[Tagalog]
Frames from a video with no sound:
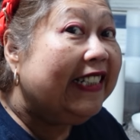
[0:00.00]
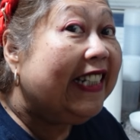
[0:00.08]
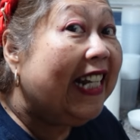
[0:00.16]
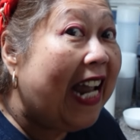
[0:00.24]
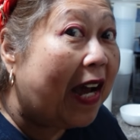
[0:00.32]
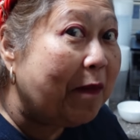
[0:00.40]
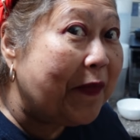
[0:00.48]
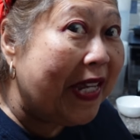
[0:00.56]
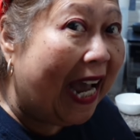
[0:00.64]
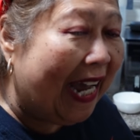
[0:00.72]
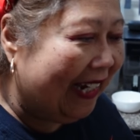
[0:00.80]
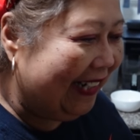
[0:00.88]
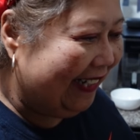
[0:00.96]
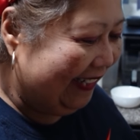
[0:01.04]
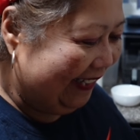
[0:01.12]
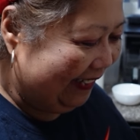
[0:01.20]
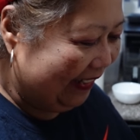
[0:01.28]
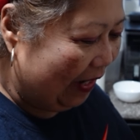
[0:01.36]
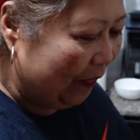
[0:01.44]
tilapia.
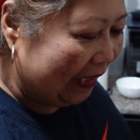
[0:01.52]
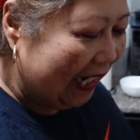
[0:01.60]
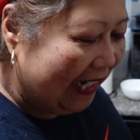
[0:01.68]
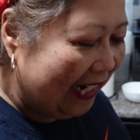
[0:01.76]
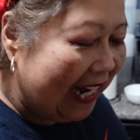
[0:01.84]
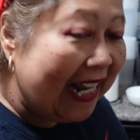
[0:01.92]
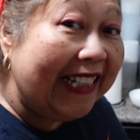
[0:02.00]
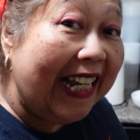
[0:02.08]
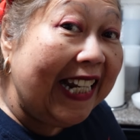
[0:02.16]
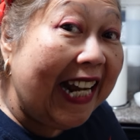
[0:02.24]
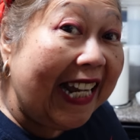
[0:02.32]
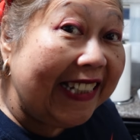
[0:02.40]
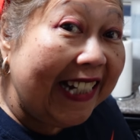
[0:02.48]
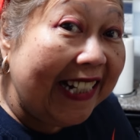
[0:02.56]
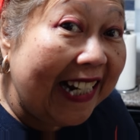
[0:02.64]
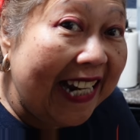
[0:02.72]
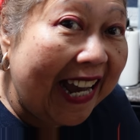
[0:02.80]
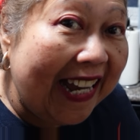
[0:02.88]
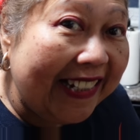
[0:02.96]
Patayin na natin ang ating
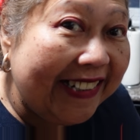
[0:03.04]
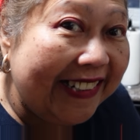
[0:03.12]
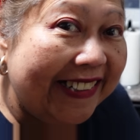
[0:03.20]
kalan